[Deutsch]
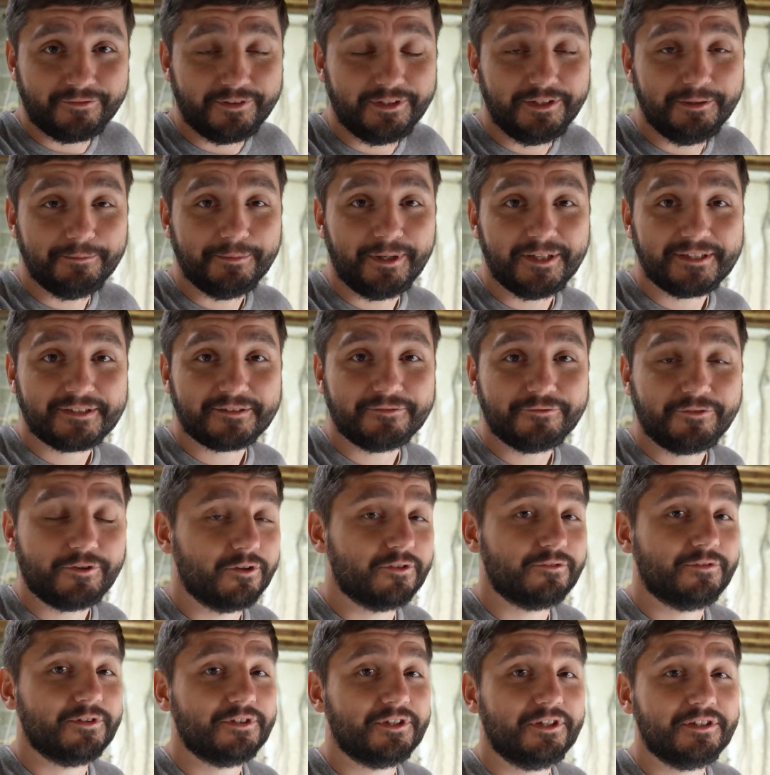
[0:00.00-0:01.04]
wie die meisten von
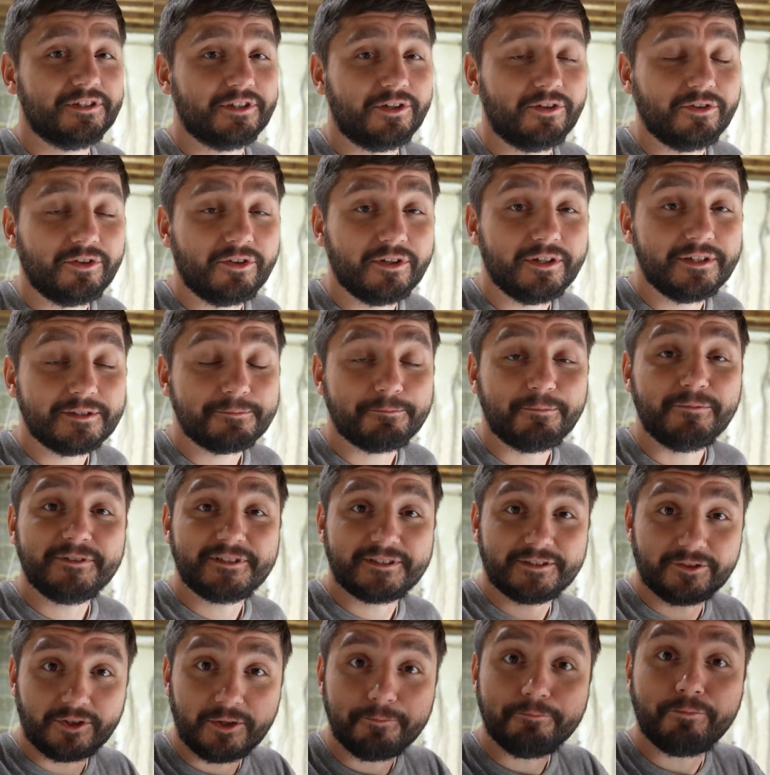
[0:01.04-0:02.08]
euch wahrscheinlich auch noch nicht,
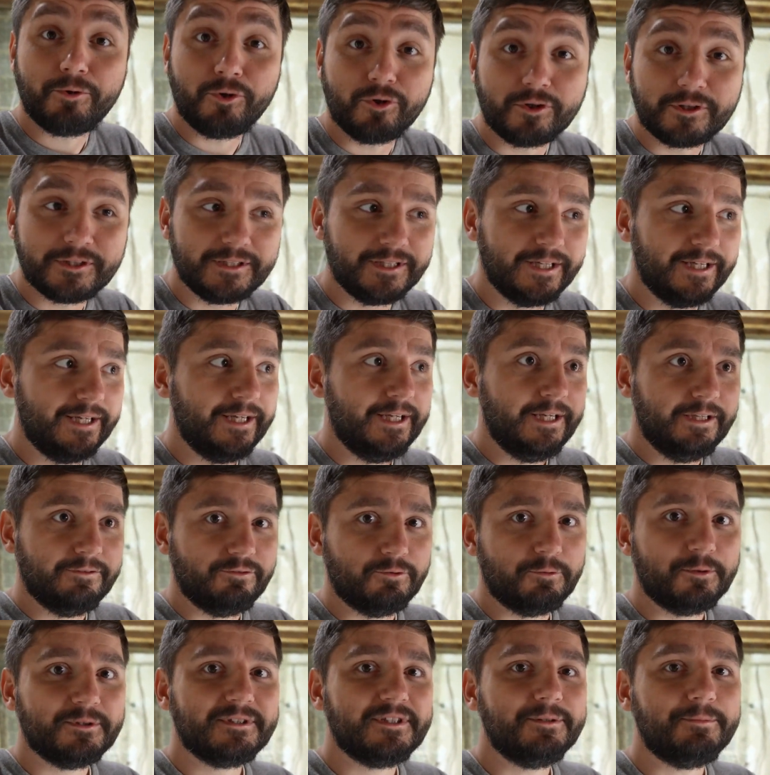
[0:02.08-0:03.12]
bis zu dem Punkt,
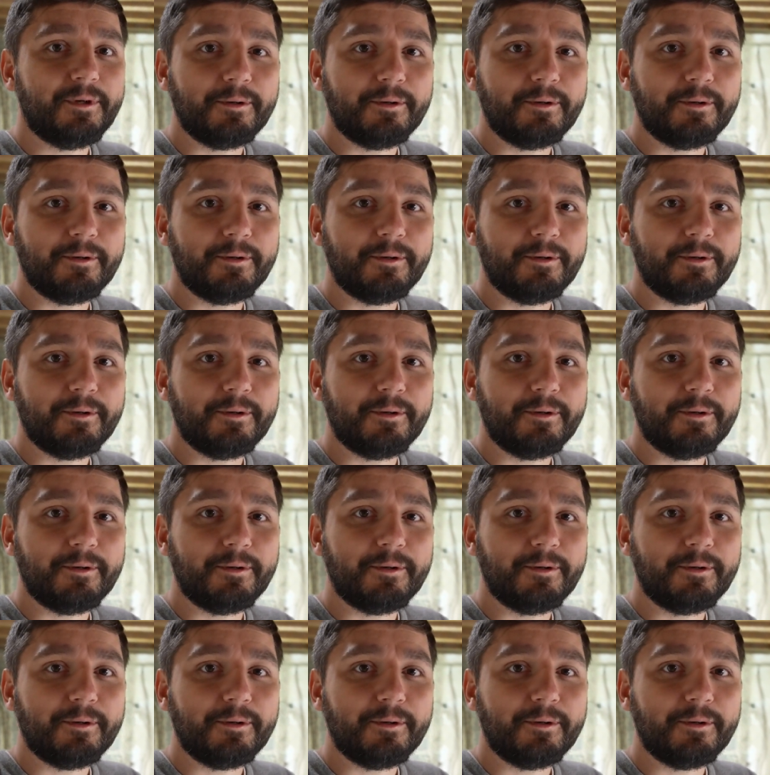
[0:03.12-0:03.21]
wo man sie